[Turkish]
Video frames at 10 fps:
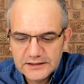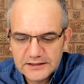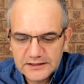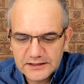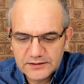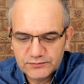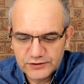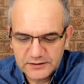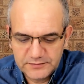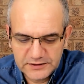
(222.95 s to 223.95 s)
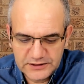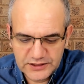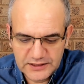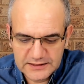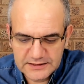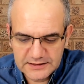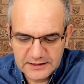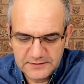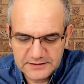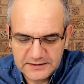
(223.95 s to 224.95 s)
E, buna bakacağız.
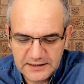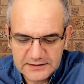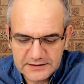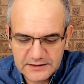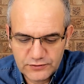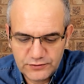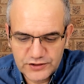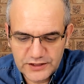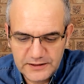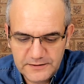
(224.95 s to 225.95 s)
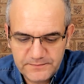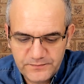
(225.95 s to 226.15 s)
Ama dilerseniz önce